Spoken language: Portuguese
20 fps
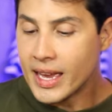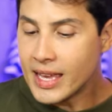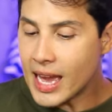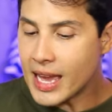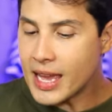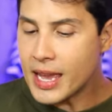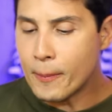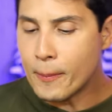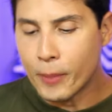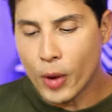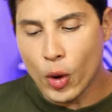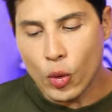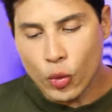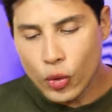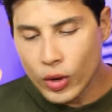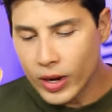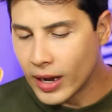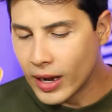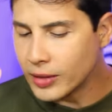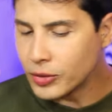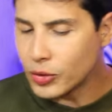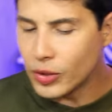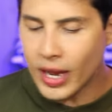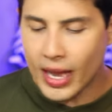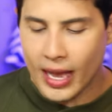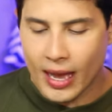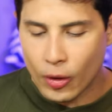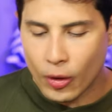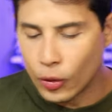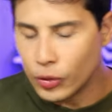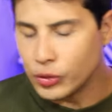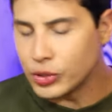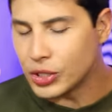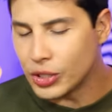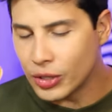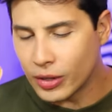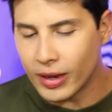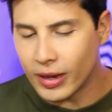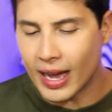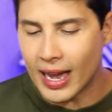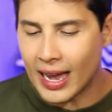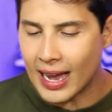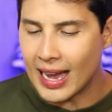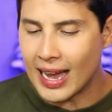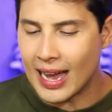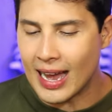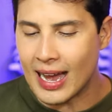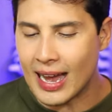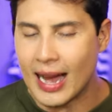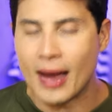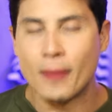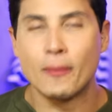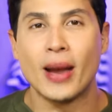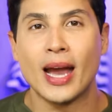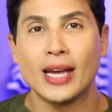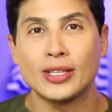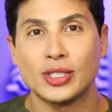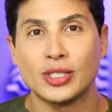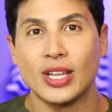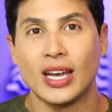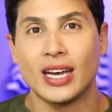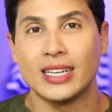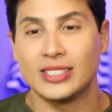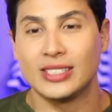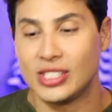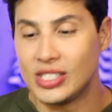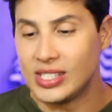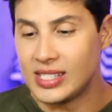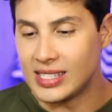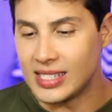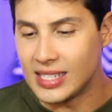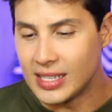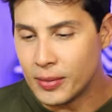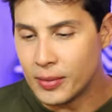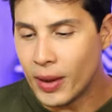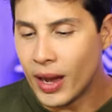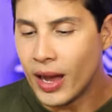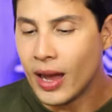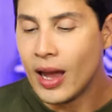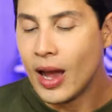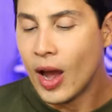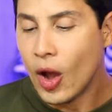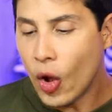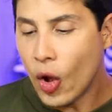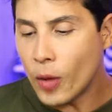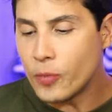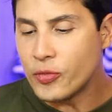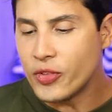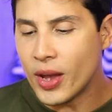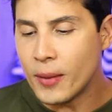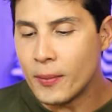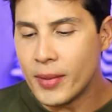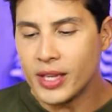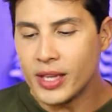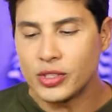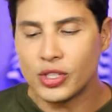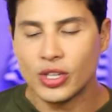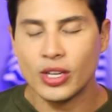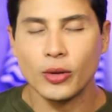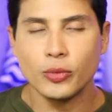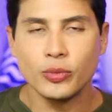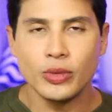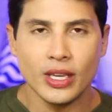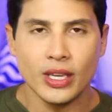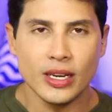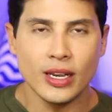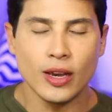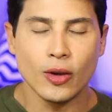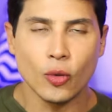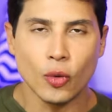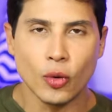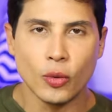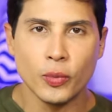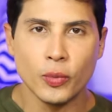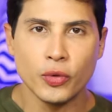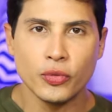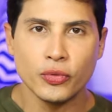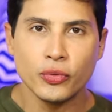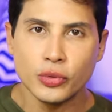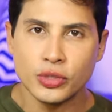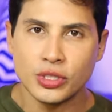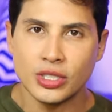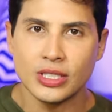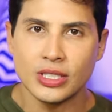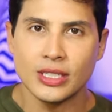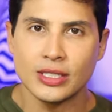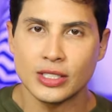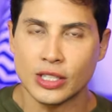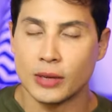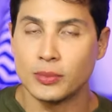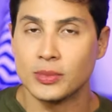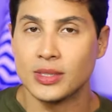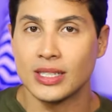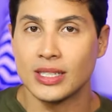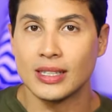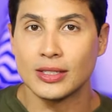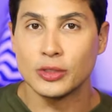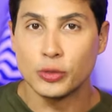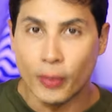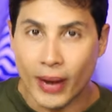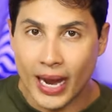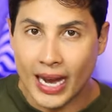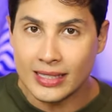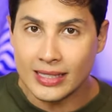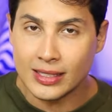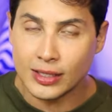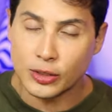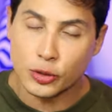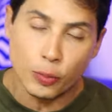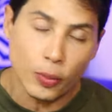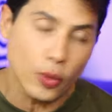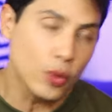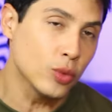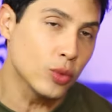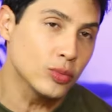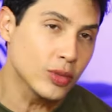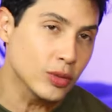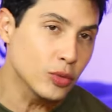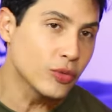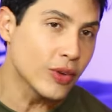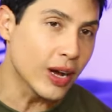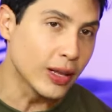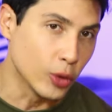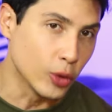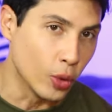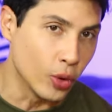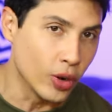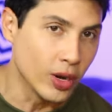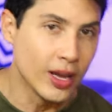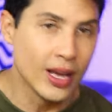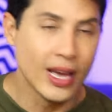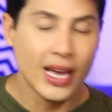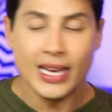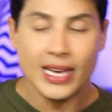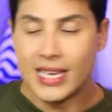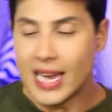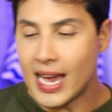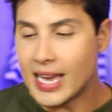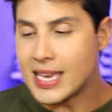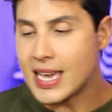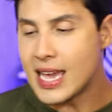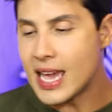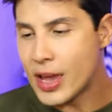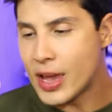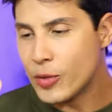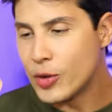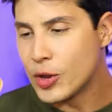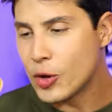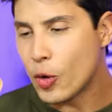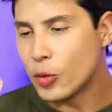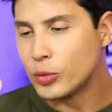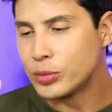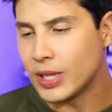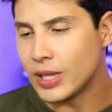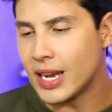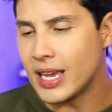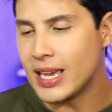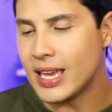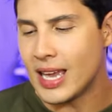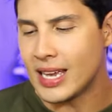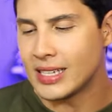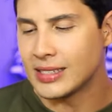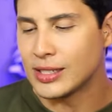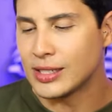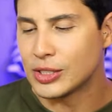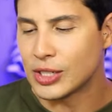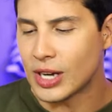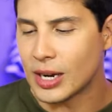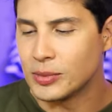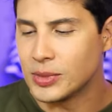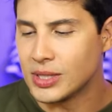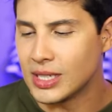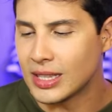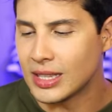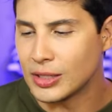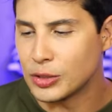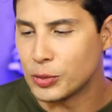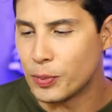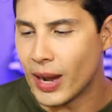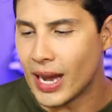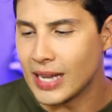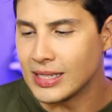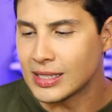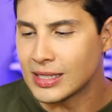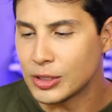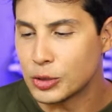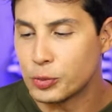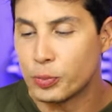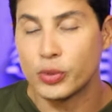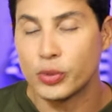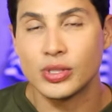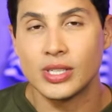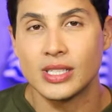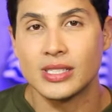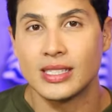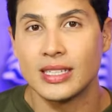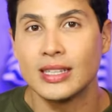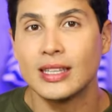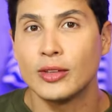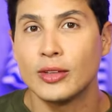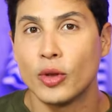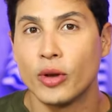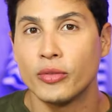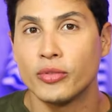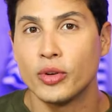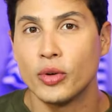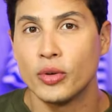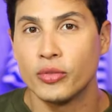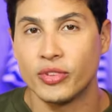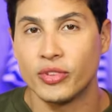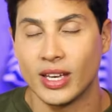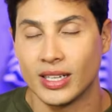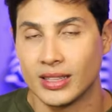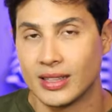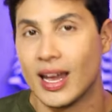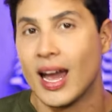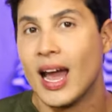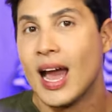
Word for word: E aí procurando, né, onde a, a, a parte da de cima, obviamente que não teria como eu fugir das camisetas básicas por conta do valor. E aí eu encontrei essas camisetas básicas por R$ 69,90.